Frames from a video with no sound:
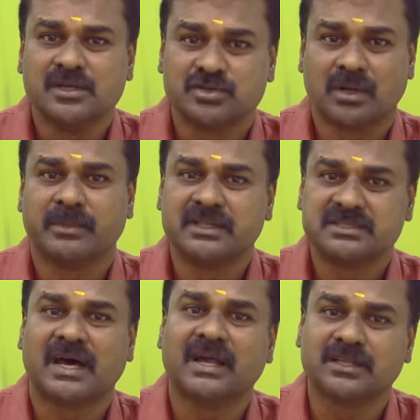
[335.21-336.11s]
ஸோ நம்ம இது
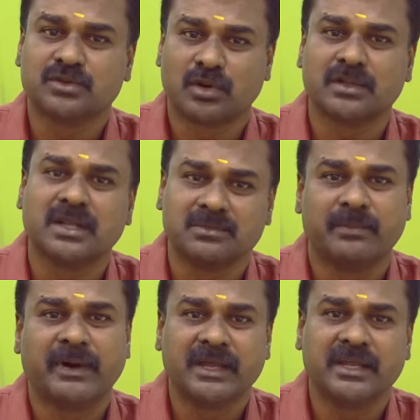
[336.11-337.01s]
சார்ந்து தொடர்ந்து
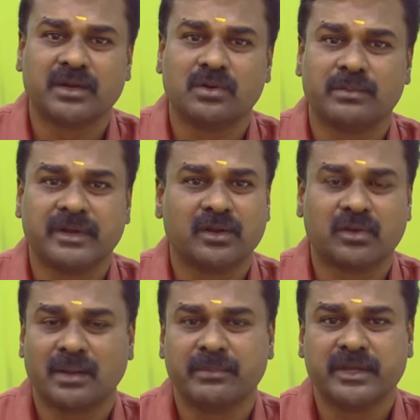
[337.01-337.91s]
நம்ம பயணிக்கணும் அப்படின்ற
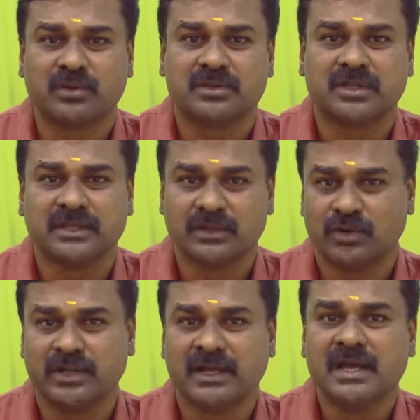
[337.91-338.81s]
ஒரு நம்பிக்கை கொடுத்தது ஒன்று